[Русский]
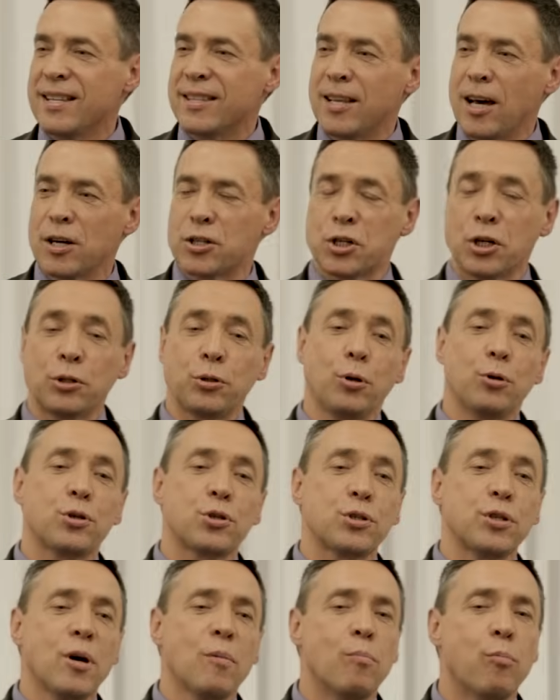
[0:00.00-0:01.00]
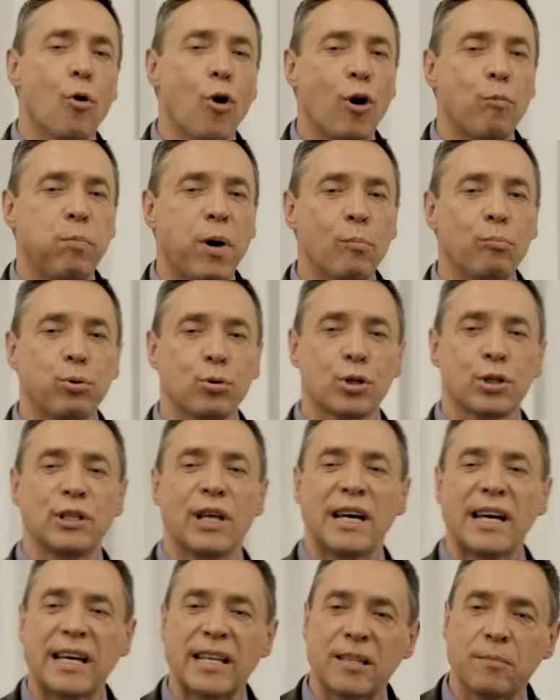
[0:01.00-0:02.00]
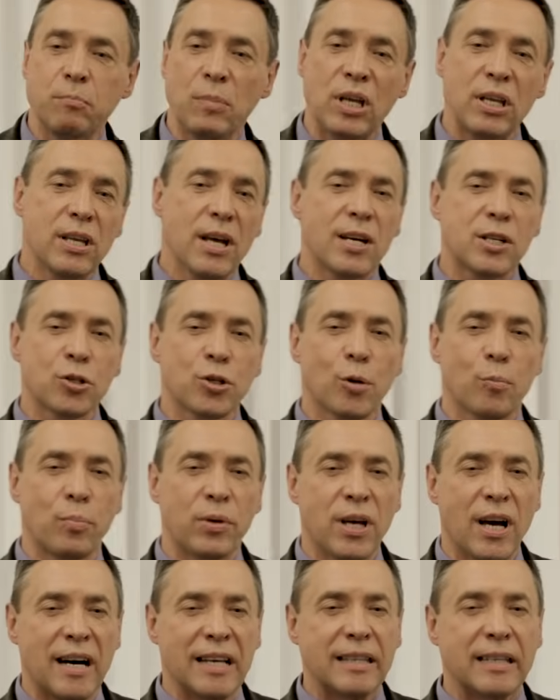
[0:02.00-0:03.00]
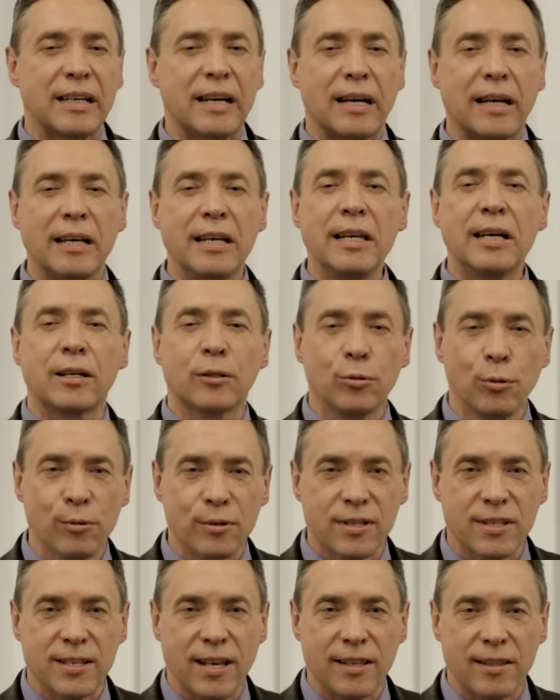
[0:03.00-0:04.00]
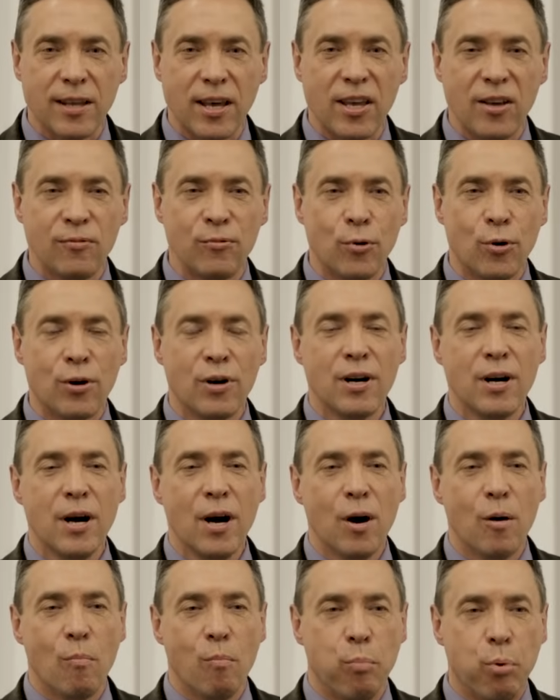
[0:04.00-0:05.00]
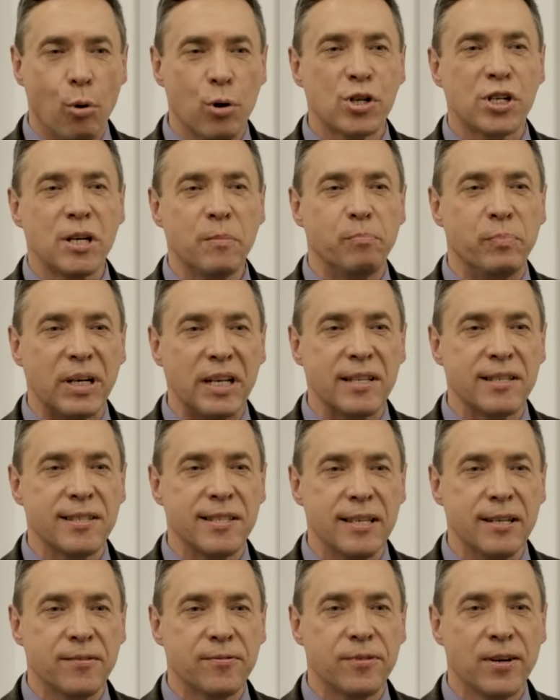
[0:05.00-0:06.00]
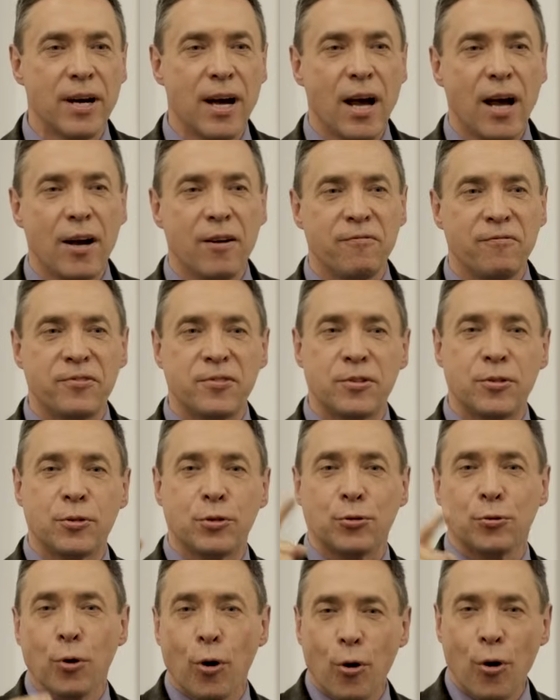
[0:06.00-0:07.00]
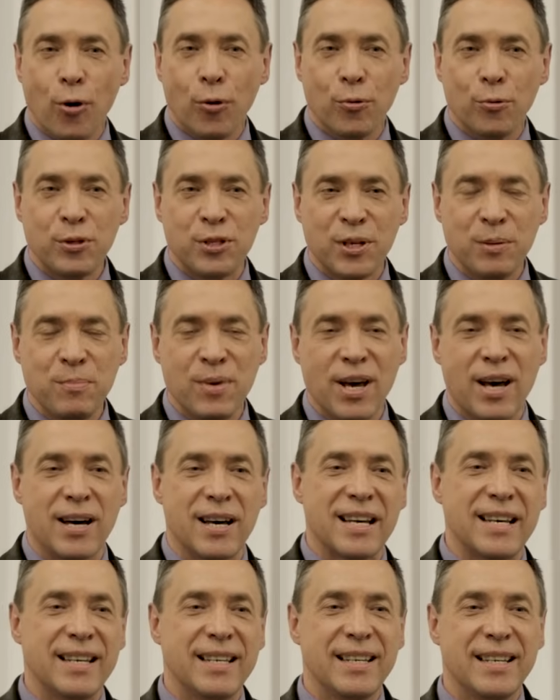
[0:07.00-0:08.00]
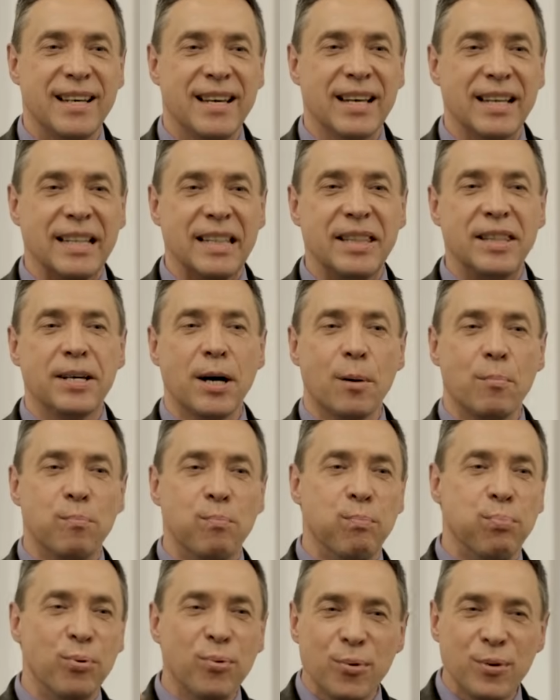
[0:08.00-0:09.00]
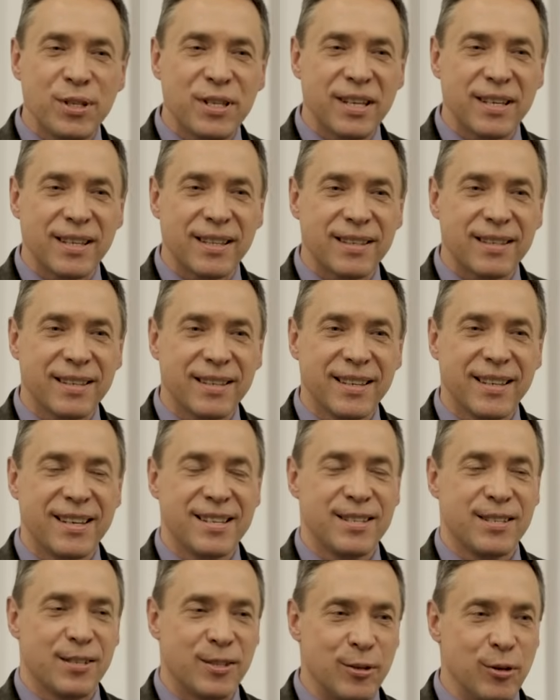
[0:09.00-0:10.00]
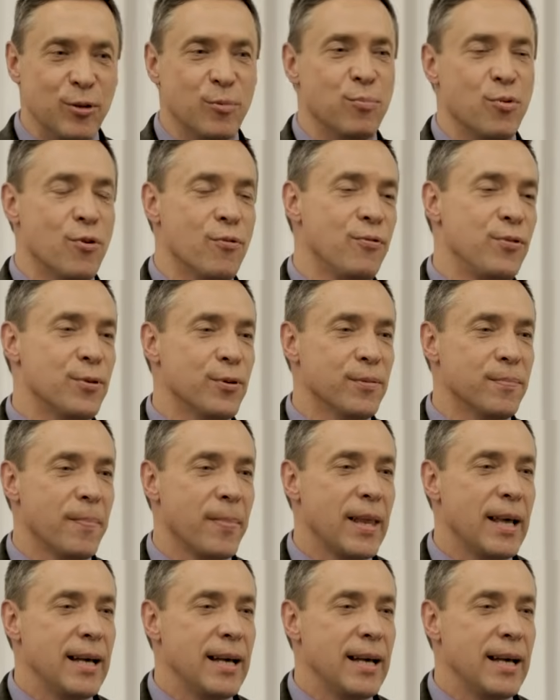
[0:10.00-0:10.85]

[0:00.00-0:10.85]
так же точно Бог побуждает меня, чтобы я откликнулся на его Божий призыв. Все у тебя да будет с любовью.